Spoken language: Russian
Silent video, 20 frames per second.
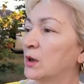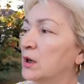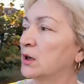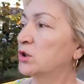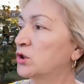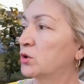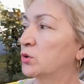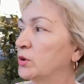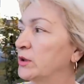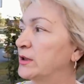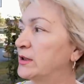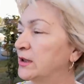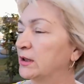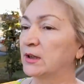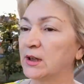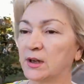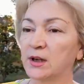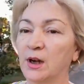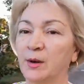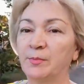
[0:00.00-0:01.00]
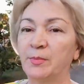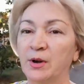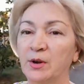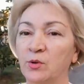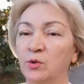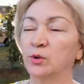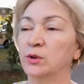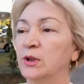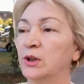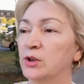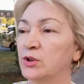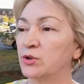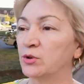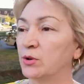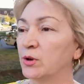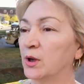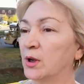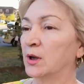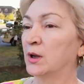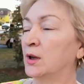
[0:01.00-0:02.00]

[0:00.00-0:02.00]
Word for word: Хорошо, если такая погода еще